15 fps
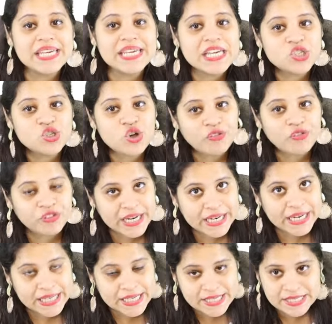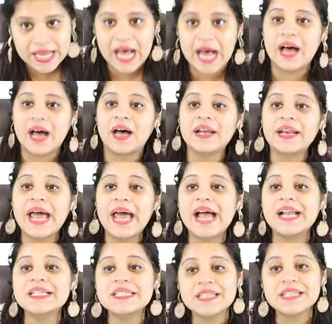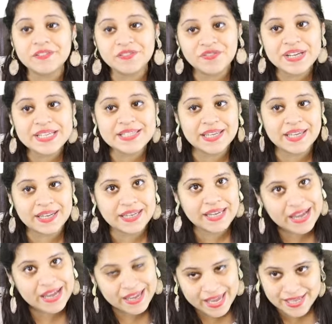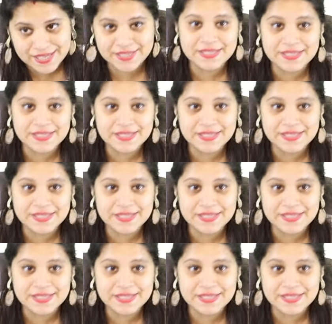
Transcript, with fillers: each of radius r and surface area s,